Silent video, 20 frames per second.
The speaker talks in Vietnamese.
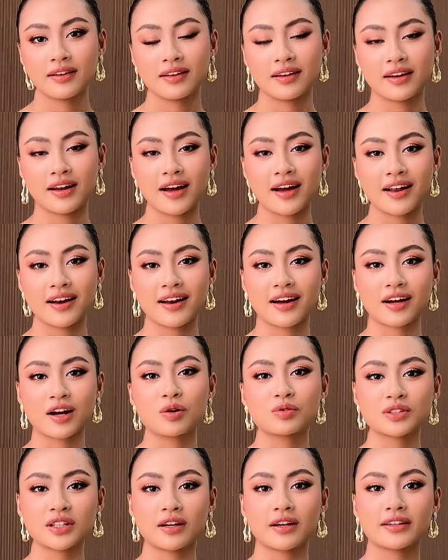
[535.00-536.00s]
là là
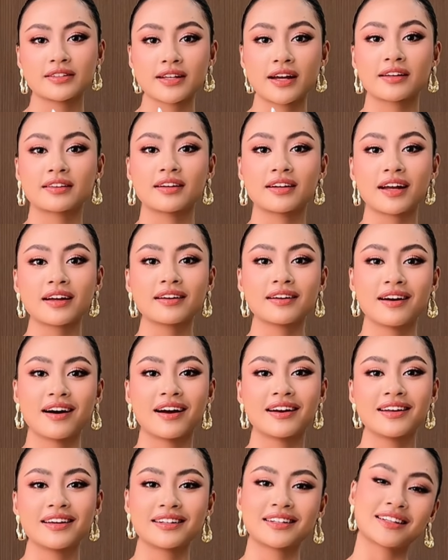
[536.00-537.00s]
cậu dạy dạy tớ cách
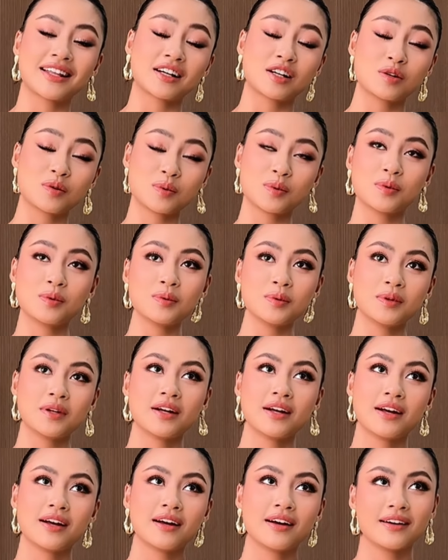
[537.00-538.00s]
cười đi thì ta cũng cũng
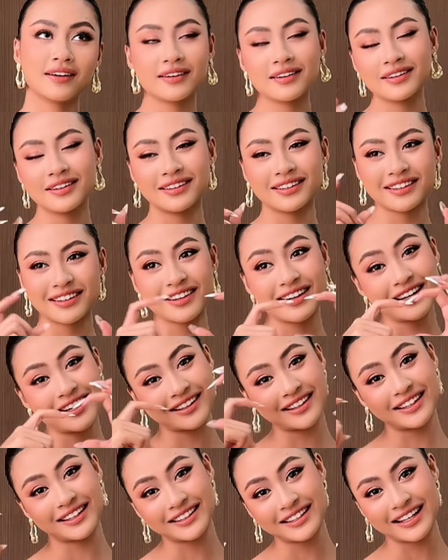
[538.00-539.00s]
ừ, cười là
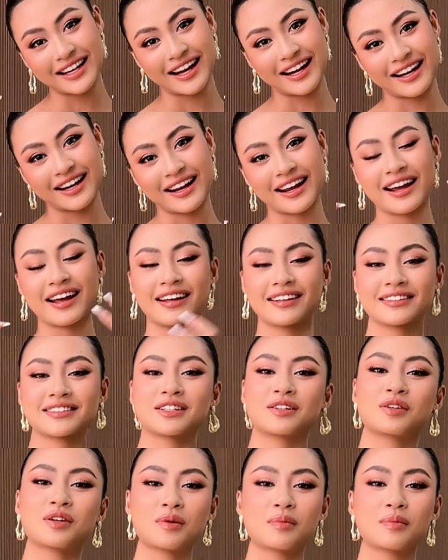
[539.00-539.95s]
cười như này nè xong